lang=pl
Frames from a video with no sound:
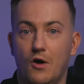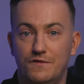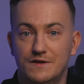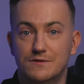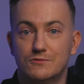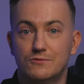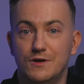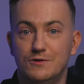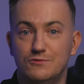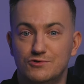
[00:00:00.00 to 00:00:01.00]
Oferty,
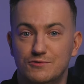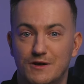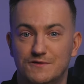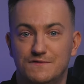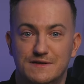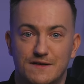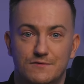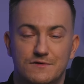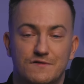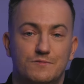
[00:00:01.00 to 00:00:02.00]
które już masz
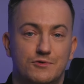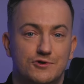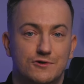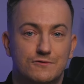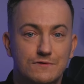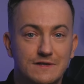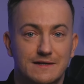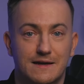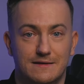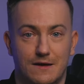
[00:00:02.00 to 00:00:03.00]
wystawione w
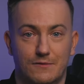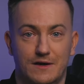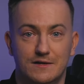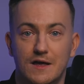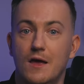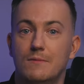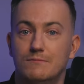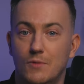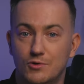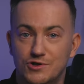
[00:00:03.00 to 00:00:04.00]
poszczególnych kanałach,
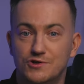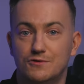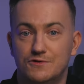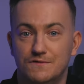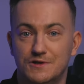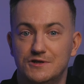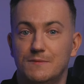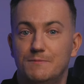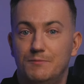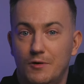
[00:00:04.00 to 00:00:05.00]
możesz oczywiście
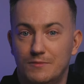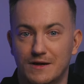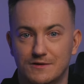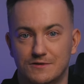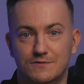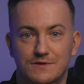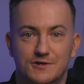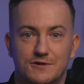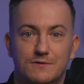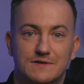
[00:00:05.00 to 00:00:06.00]
pobrać do
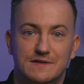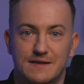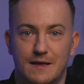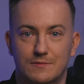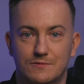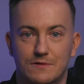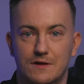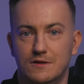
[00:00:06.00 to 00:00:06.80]
naszego systemu,